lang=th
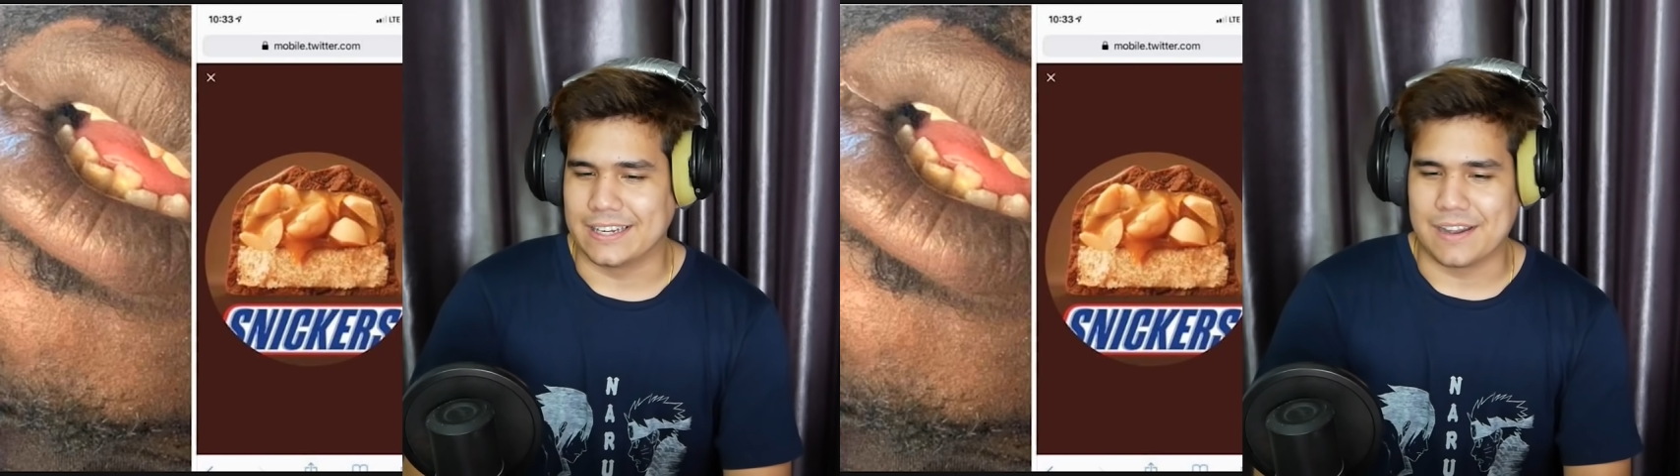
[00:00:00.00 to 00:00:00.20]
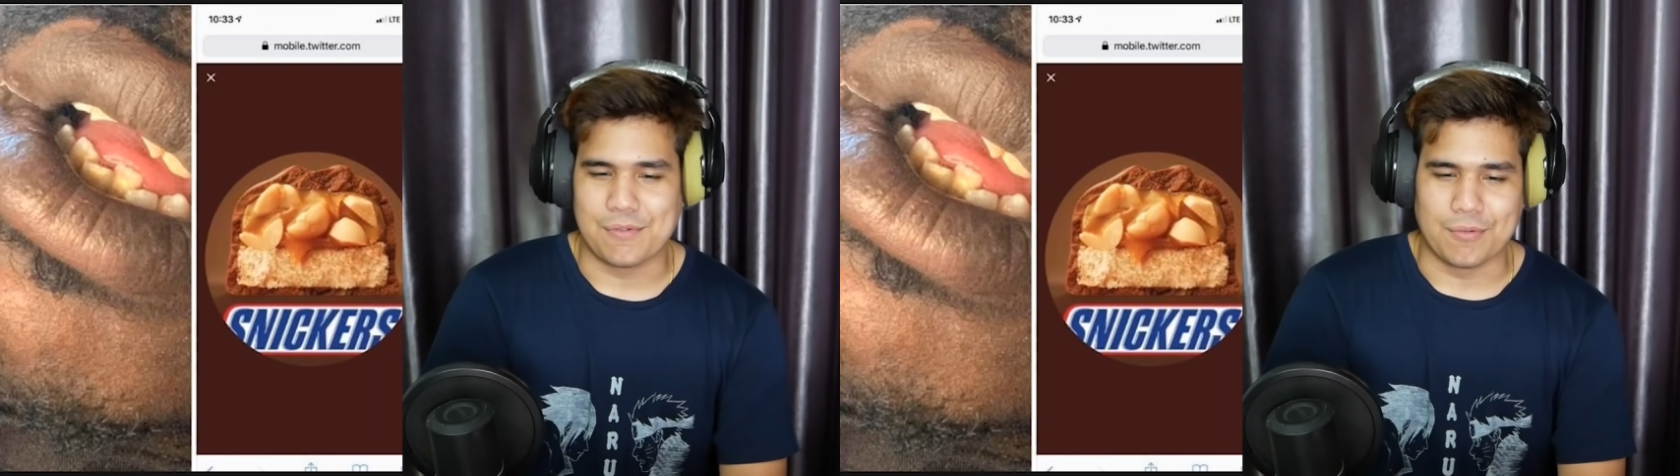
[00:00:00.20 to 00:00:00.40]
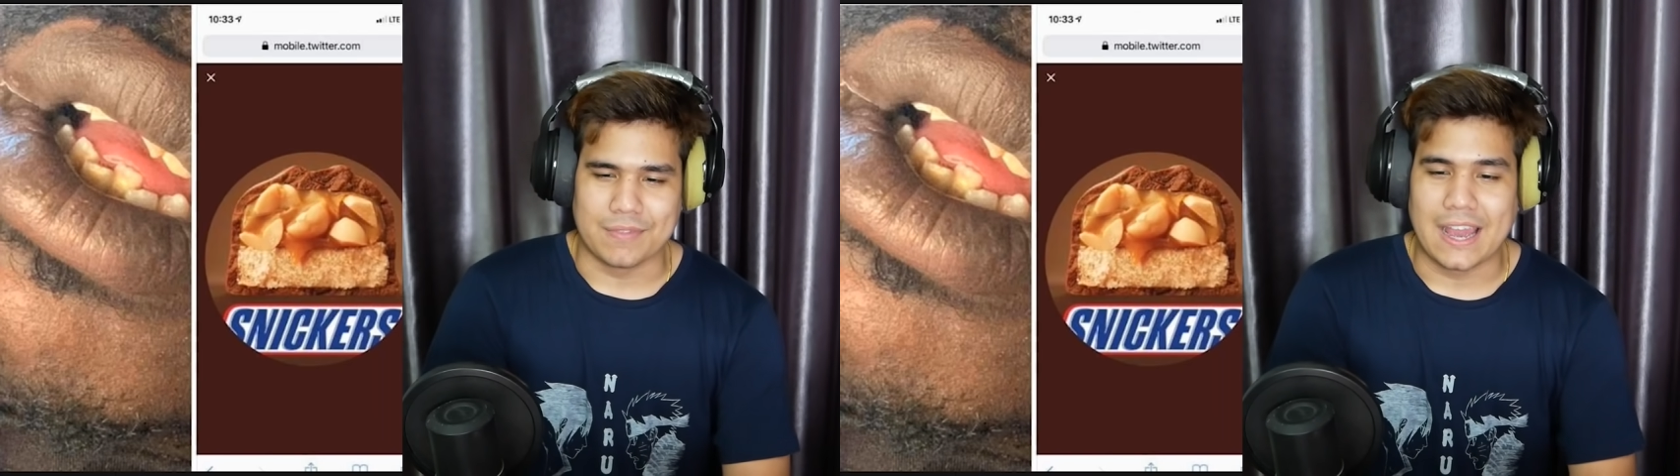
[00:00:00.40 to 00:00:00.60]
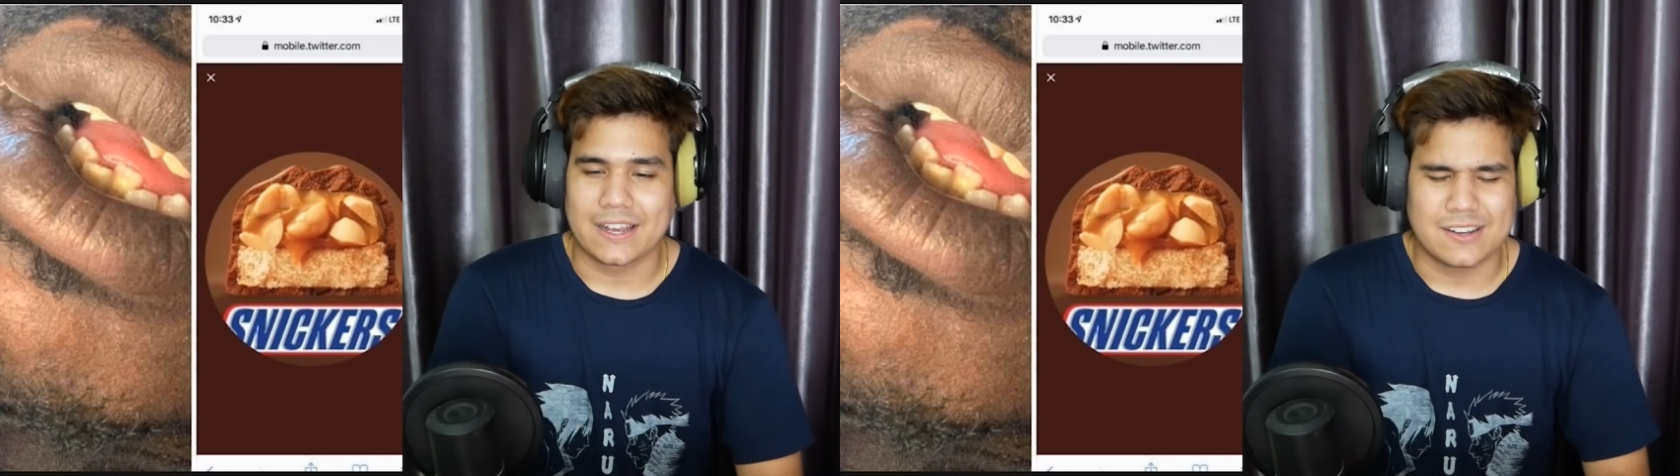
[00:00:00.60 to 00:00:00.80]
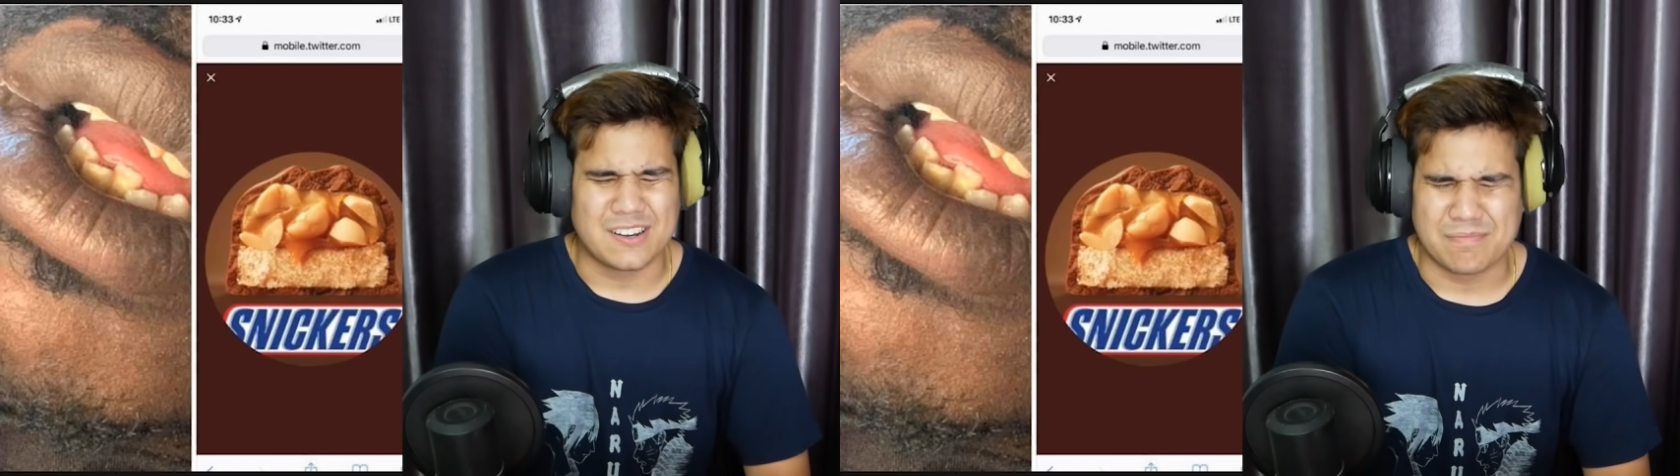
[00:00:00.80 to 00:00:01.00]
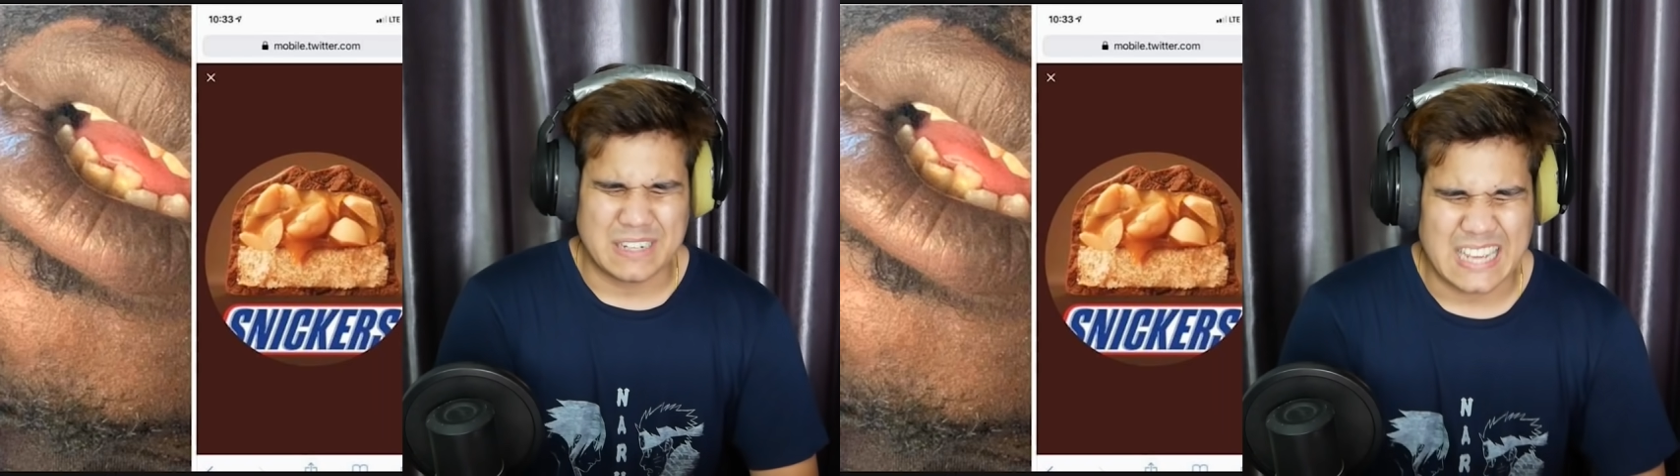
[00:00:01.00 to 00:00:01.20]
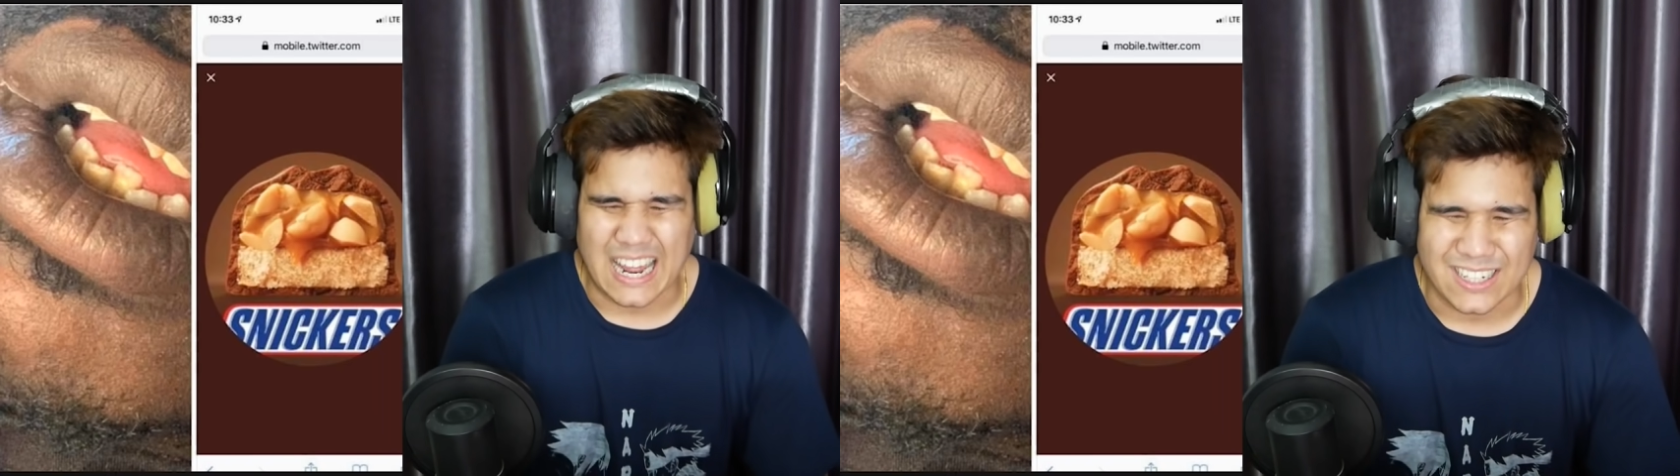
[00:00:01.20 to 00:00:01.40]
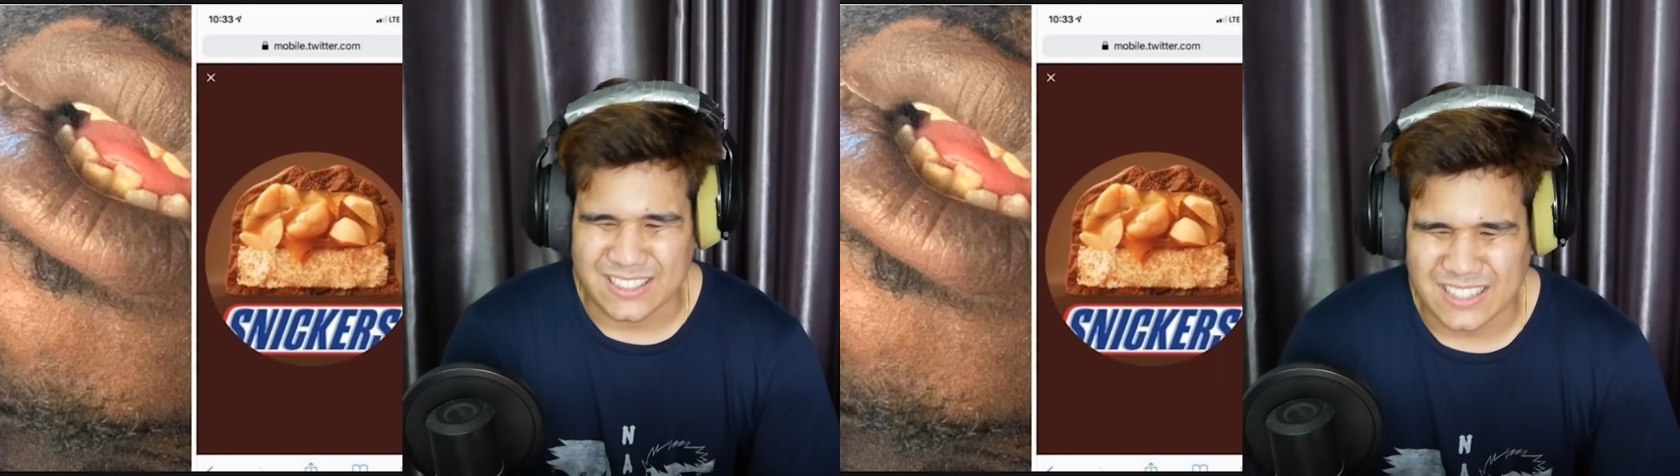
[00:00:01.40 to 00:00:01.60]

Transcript: นะครับผมนะก็เป็นการ